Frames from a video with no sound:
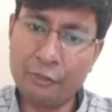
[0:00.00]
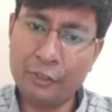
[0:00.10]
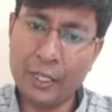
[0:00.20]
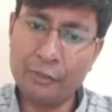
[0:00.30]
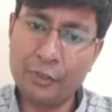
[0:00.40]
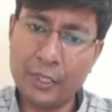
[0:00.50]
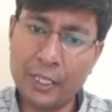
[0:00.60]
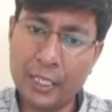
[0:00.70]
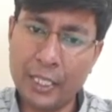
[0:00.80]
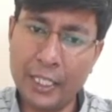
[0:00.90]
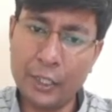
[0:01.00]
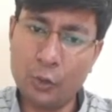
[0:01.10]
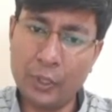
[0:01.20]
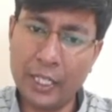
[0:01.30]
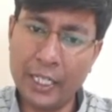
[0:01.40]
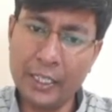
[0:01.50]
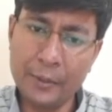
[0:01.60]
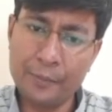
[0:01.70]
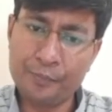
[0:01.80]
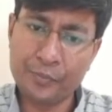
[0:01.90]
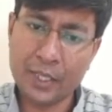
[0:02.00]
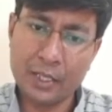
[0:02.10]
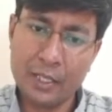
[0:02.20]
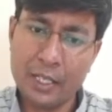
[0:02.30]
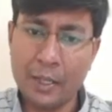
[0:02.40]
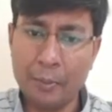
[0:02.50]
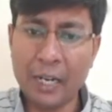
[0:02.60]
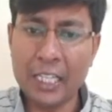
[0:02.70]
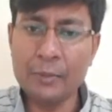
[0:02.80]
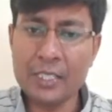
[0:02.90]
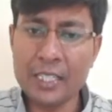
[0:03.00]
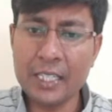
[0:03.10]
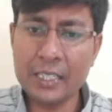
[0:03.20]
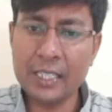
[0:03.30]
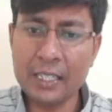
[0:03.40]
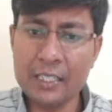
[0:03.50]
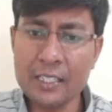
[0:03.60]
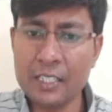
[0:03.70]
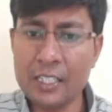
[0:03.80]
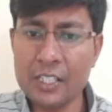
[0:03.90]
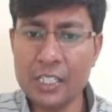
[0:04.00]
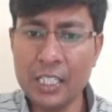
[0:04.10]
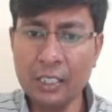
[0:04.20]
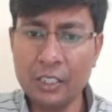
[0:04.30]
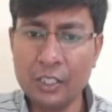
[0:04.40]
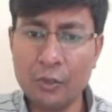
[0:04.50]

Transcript: फाइव इंटू एन बाद में इसने कितना रन खर्च किया